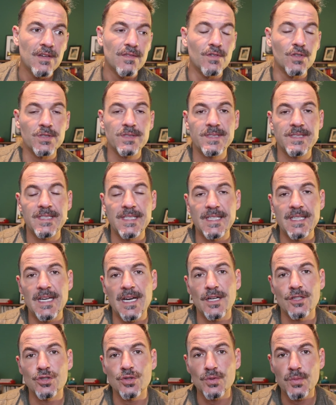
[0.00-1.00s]

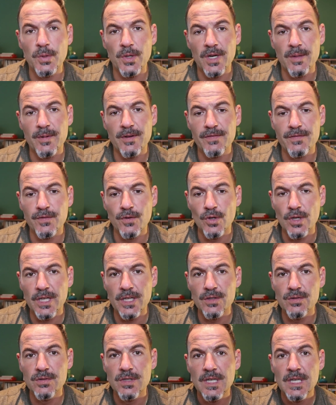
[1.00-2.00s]
Você ajuda o programa
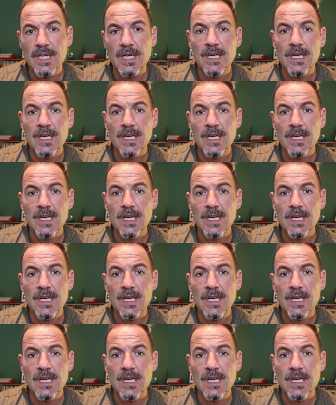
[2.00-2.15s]
Fôlego